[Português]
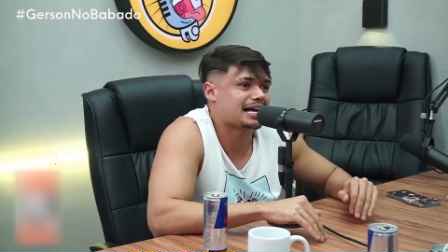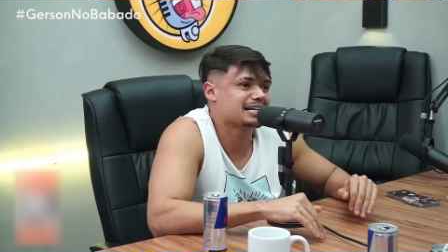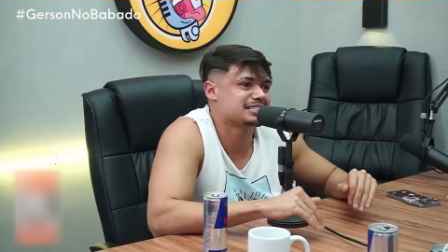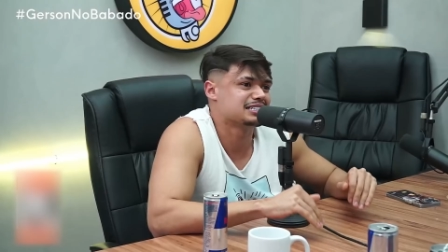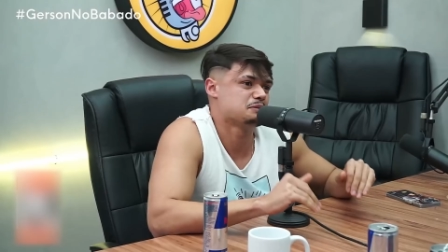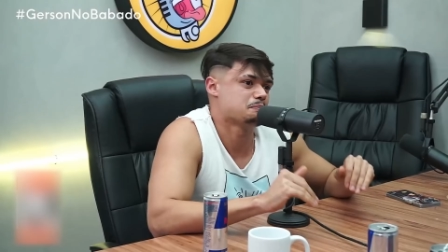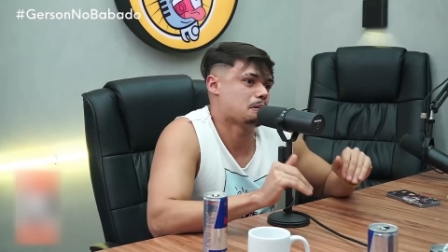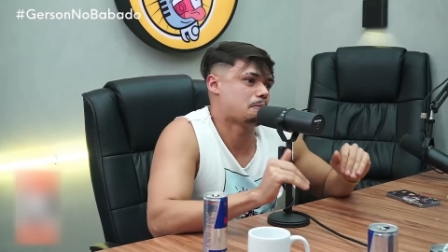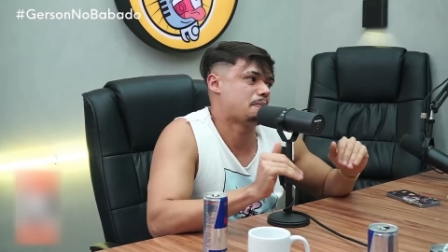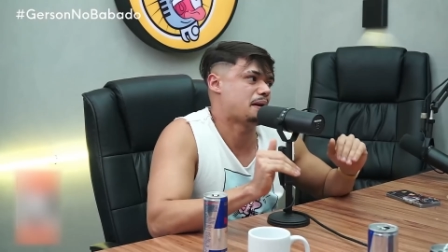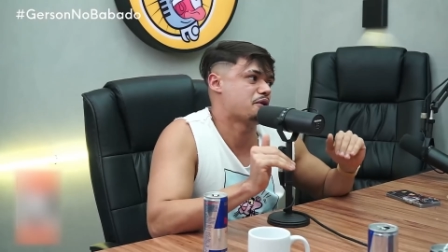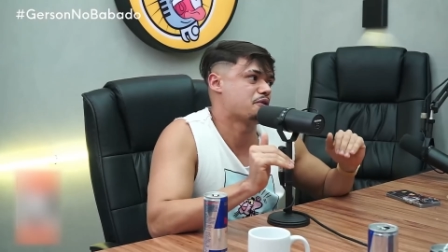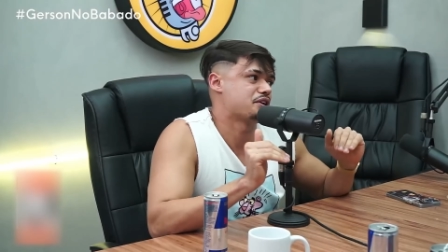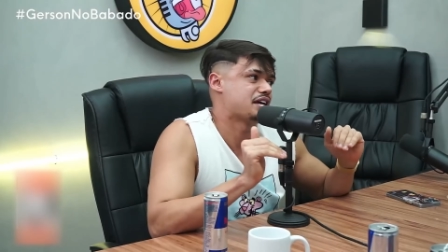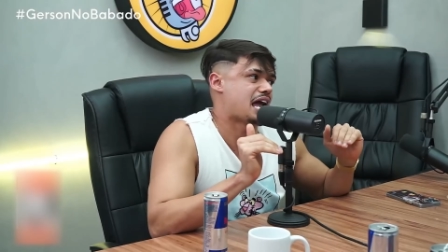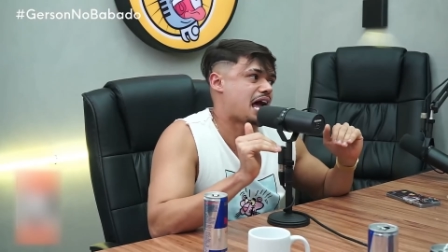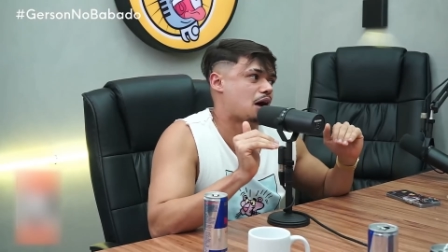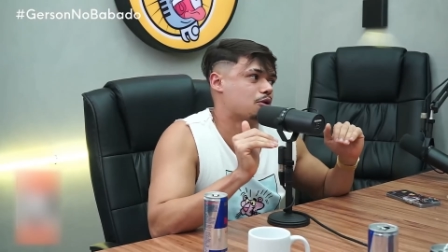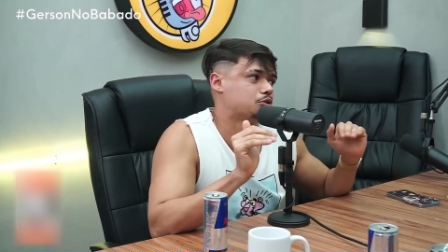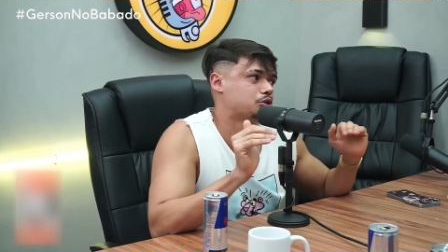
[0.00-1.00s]
a casa de foi papel louco.
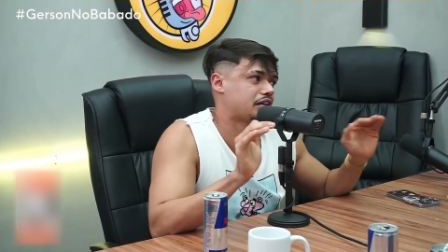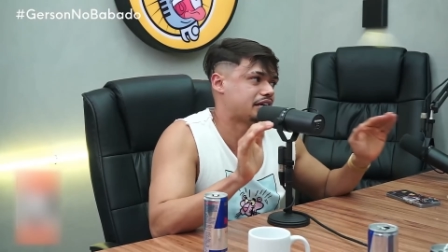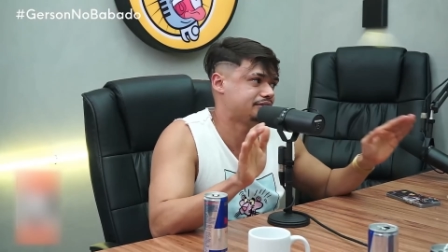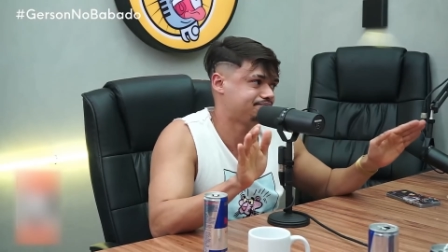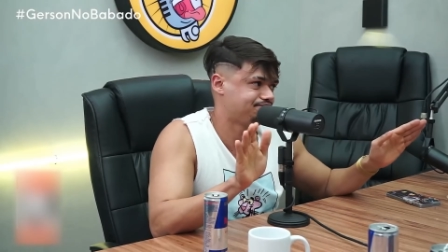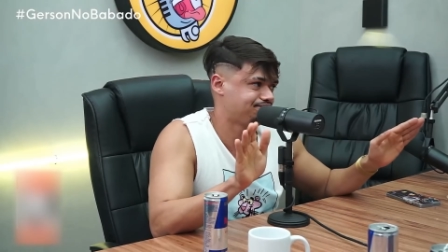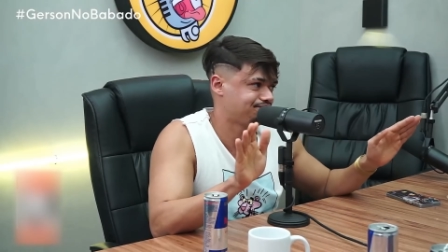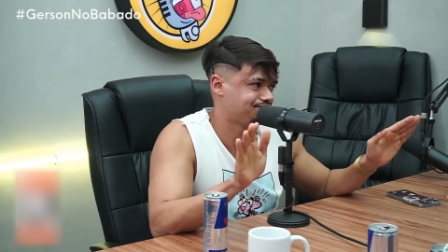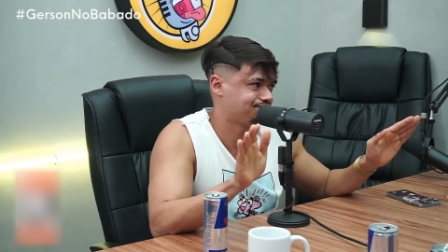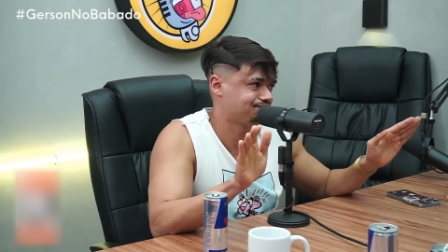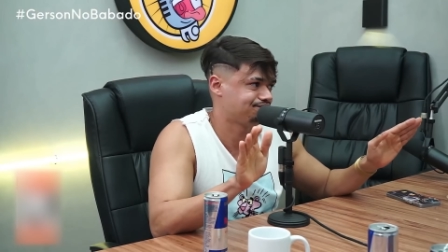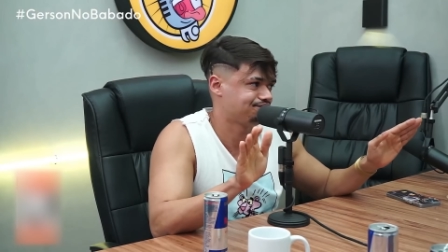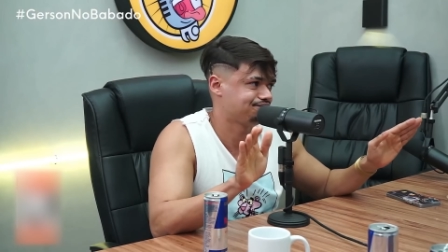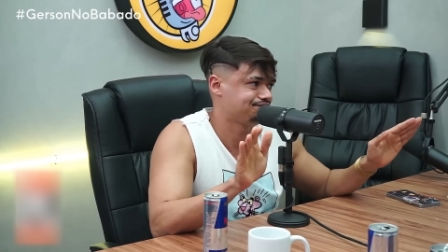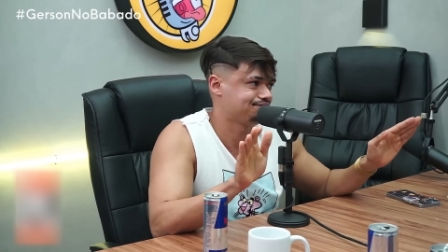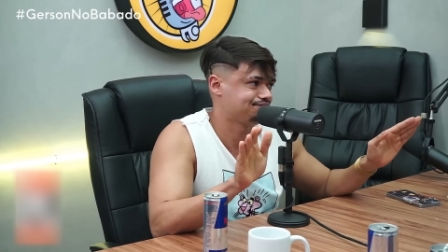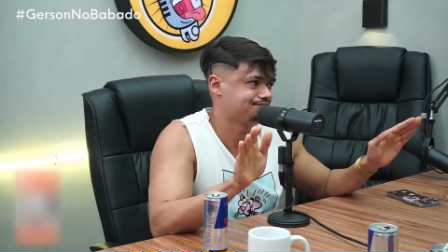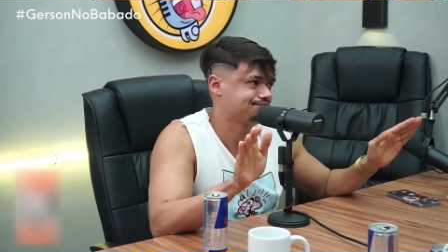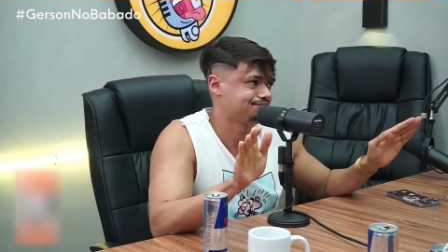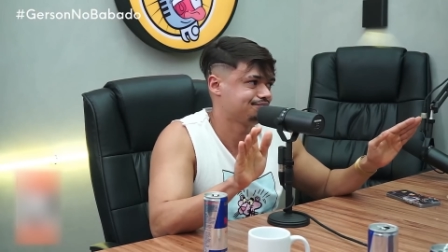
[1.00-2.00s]
em alta. Em
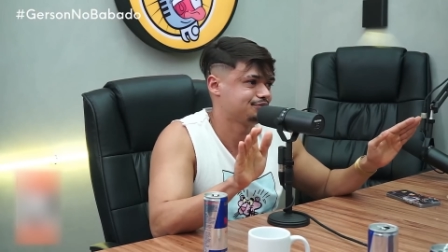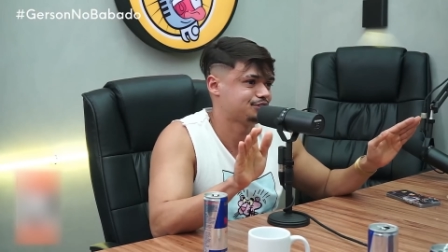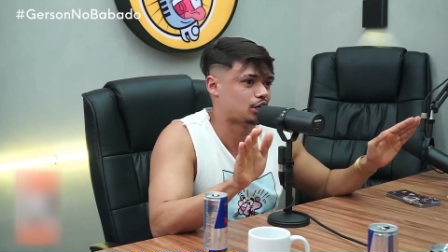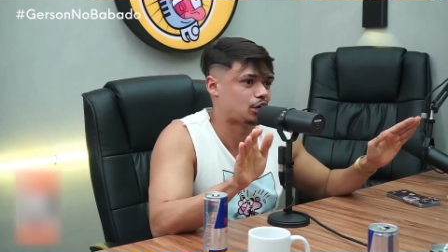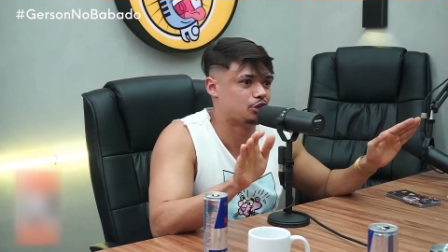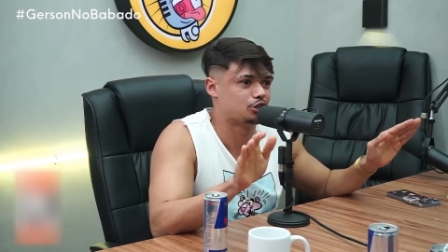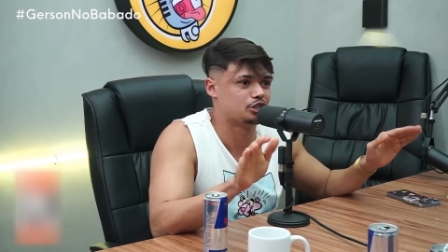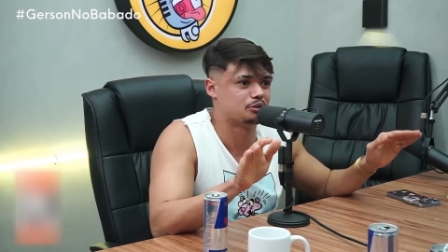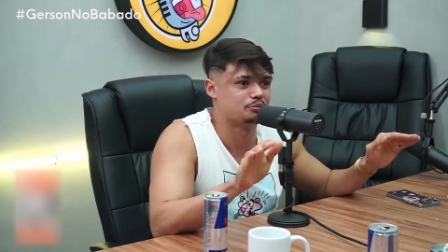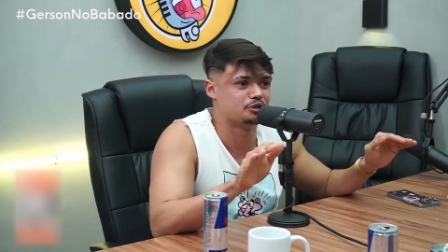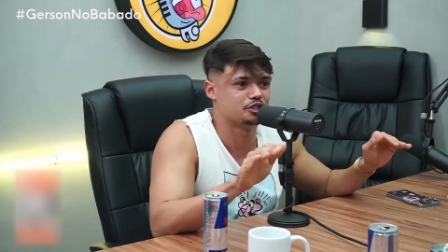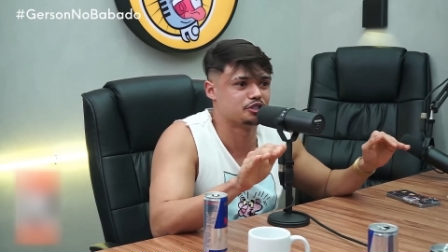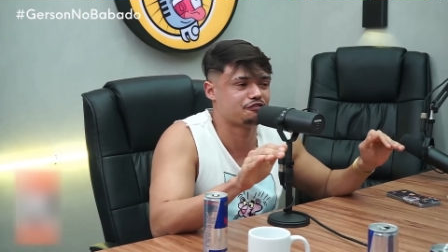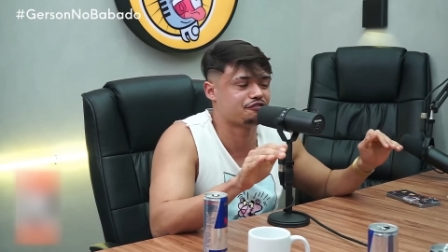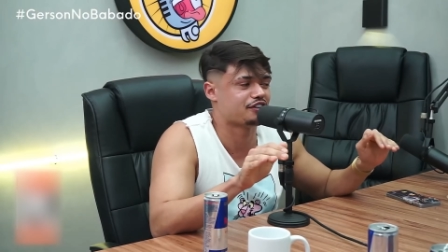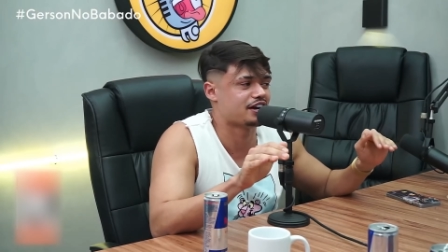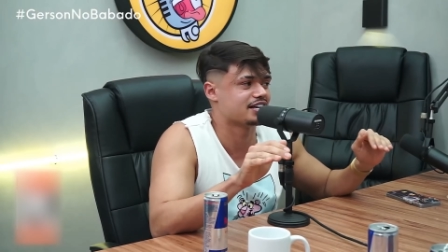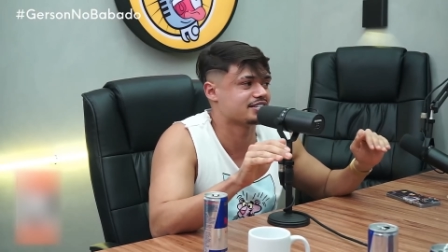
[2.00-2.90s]
alta foi, pra foi. Todo Tome mundo